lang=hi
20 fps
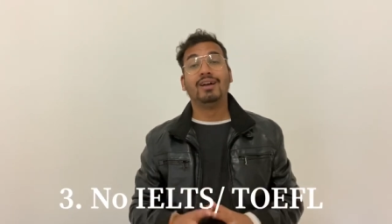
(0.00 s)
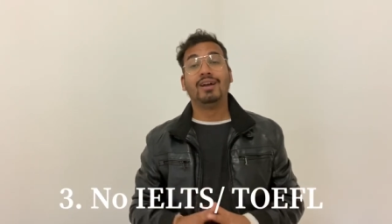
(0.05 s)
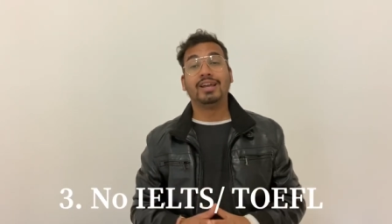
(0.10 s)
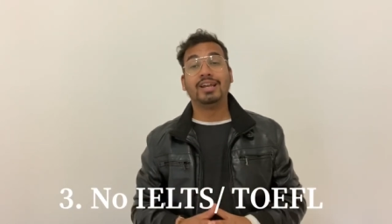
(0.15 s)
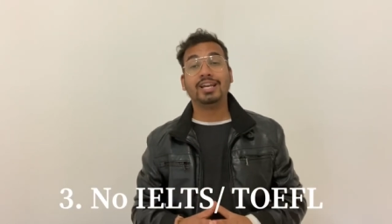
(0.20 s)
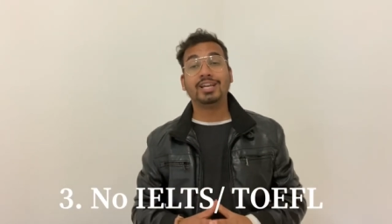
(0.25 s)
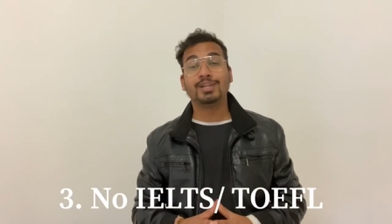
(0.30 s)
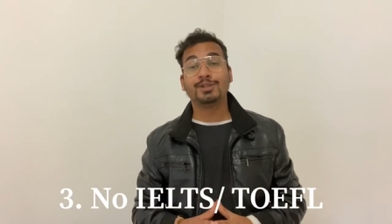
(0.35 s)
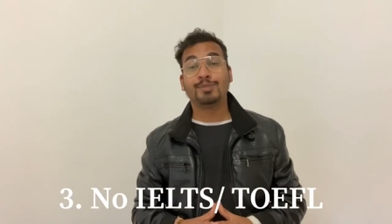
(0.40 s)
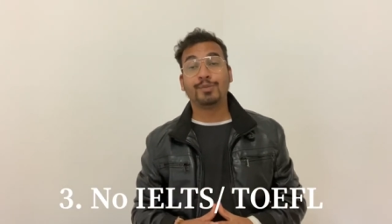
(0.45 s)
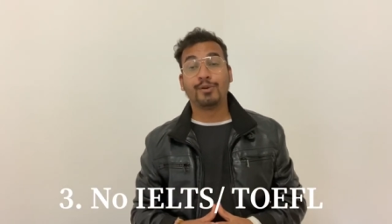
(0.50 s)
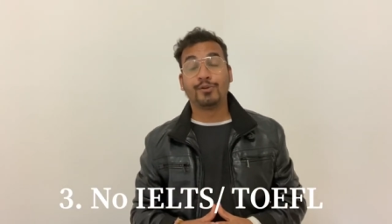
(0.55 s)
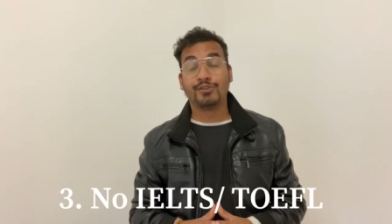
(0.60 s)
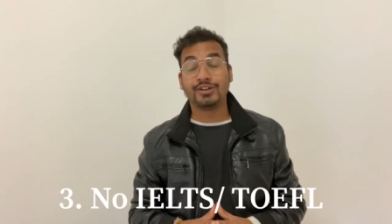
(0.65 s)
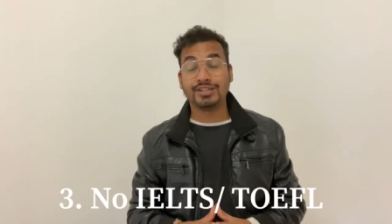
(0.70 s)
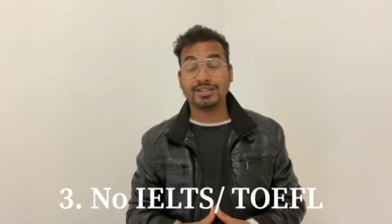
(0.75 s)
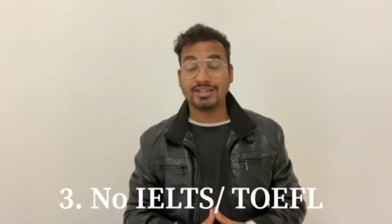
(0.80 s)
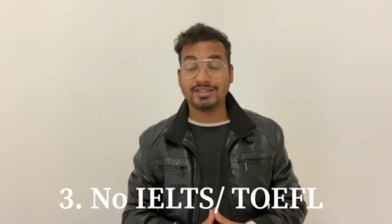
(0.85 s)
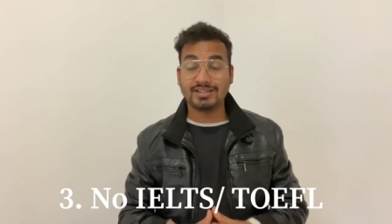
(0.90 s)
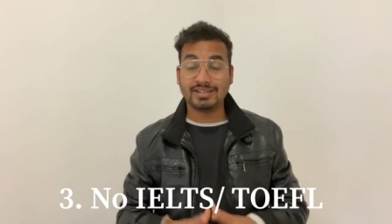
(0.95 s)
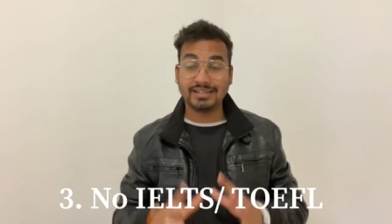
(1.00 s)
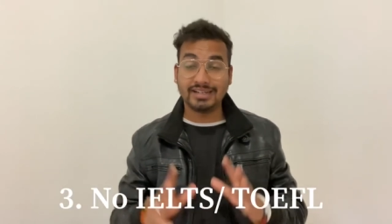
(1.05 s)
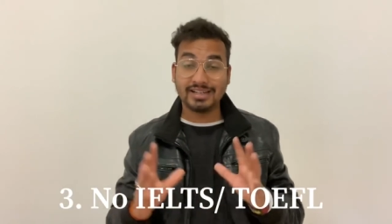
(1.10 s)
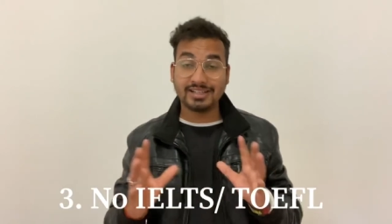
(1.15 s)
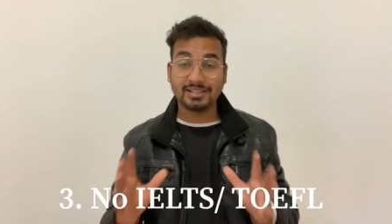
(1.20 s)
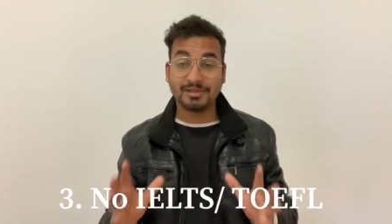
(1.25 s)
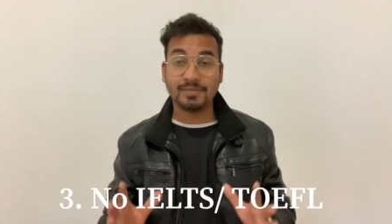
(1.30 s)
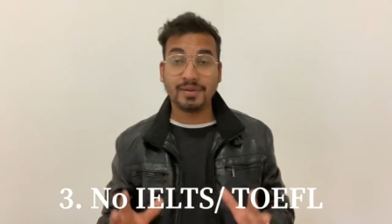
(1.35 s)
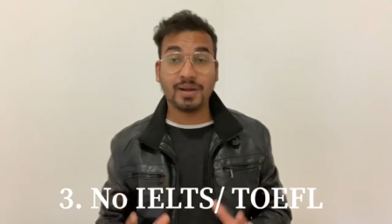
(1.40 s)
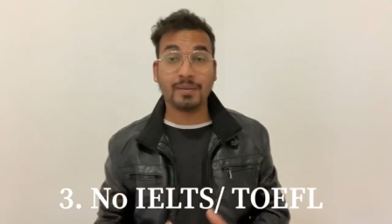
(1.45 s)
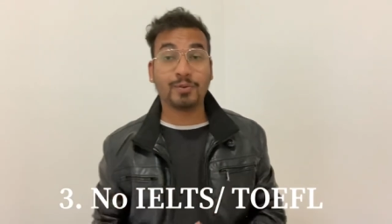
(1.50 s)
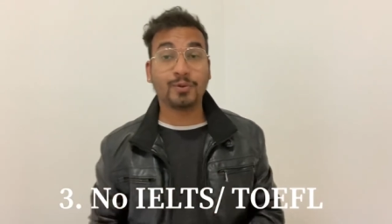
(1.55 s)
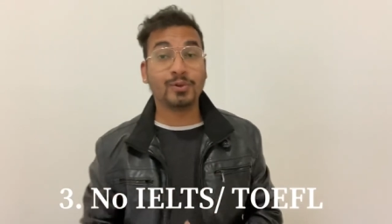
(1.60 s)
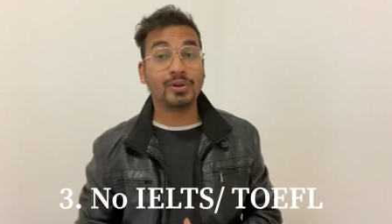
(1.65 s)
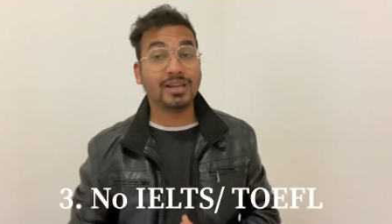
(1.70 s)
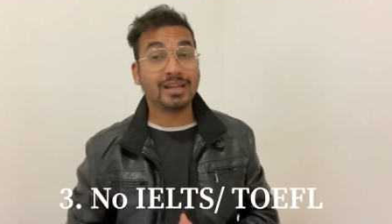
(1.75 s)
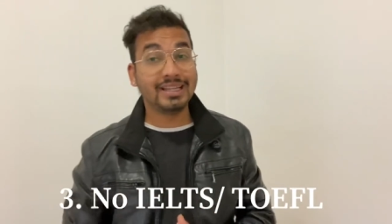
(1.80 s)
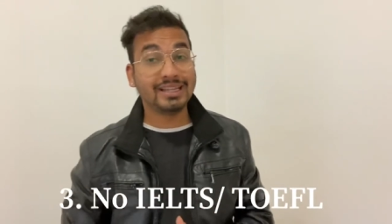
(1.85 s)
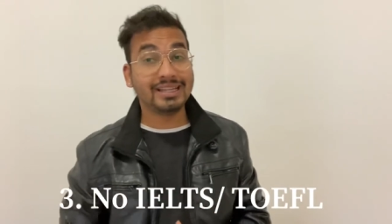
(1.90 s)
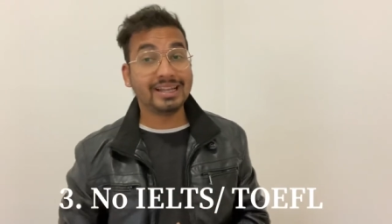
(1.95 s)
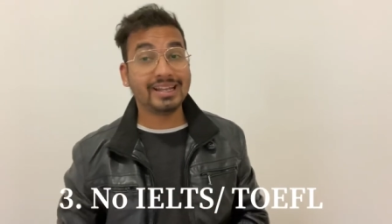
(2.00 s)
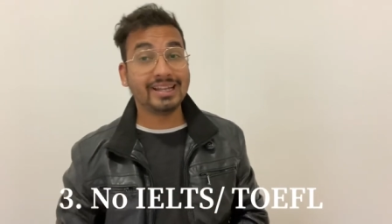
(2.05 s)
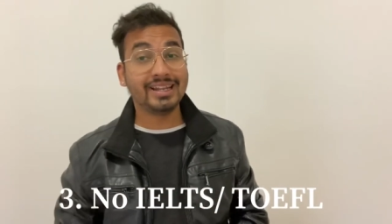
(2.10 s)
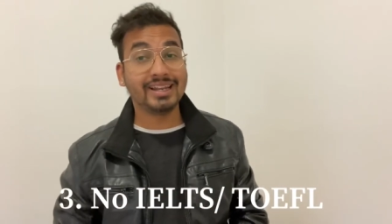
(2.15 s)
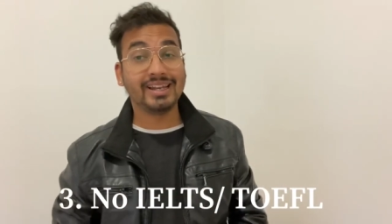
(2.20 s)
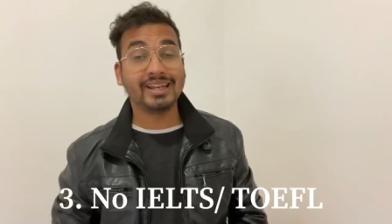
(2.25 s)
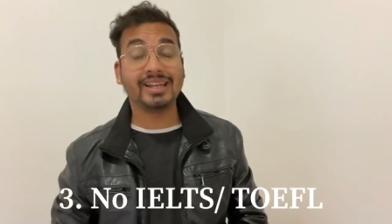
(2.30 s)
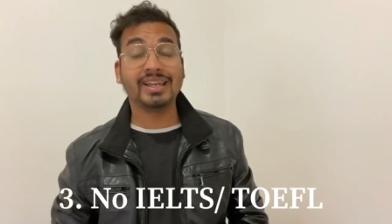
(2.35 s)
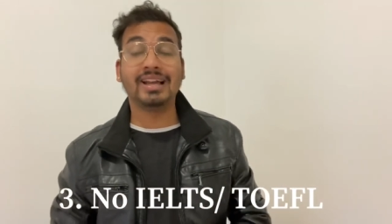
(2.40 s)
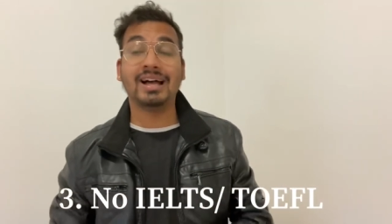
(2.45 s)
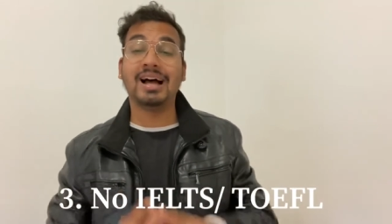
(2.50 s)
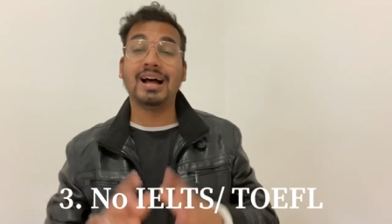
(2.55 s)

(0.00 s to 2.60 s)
इंग्लिश प्रोफिशंसी टेस्ट भी आपको नहीं देने रहेंगे